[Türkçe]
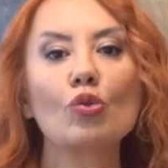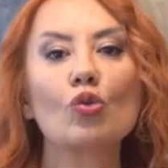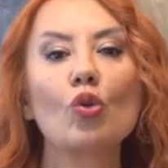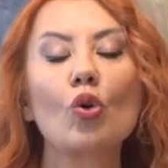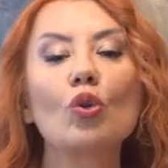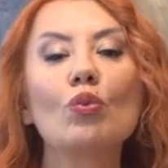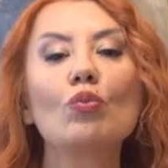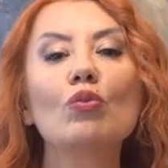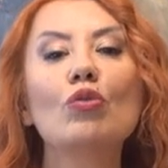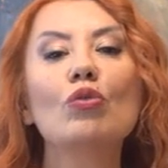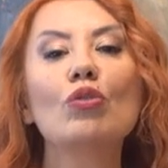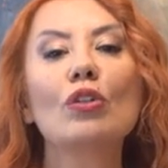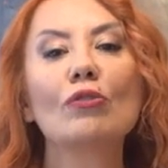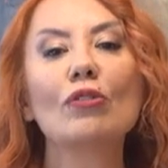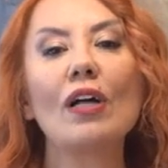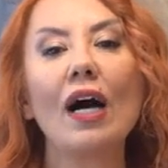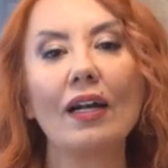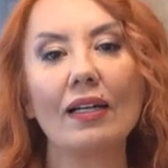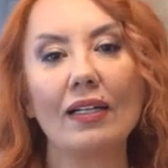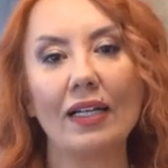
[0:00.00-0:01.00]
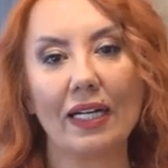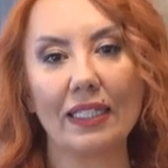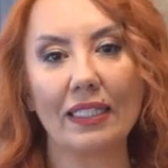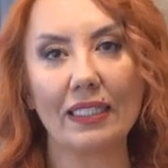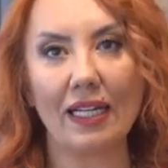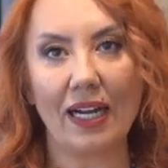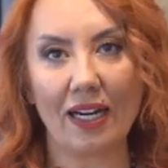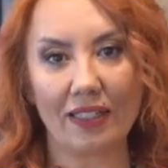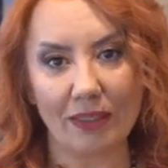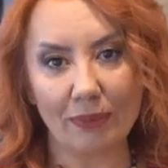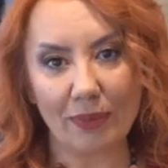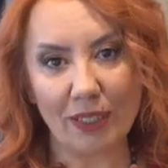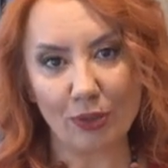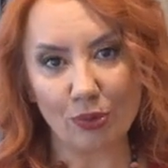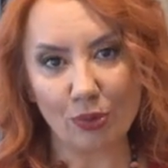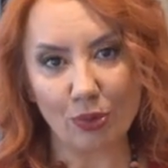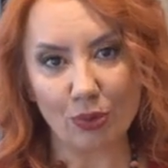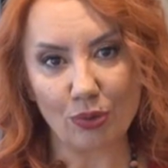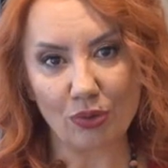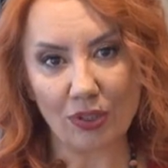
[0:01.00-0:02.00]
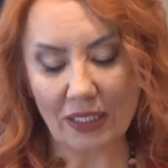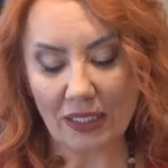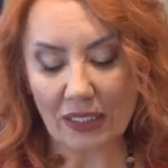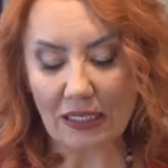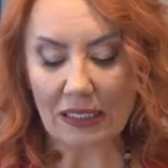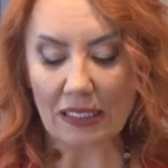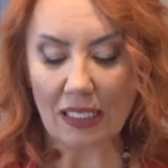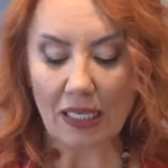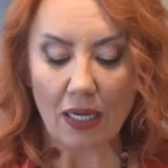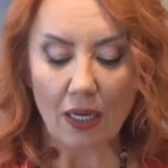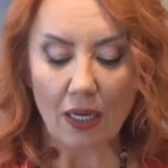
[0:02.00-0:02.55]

sorumluluklarla ilerlemek zorundayız.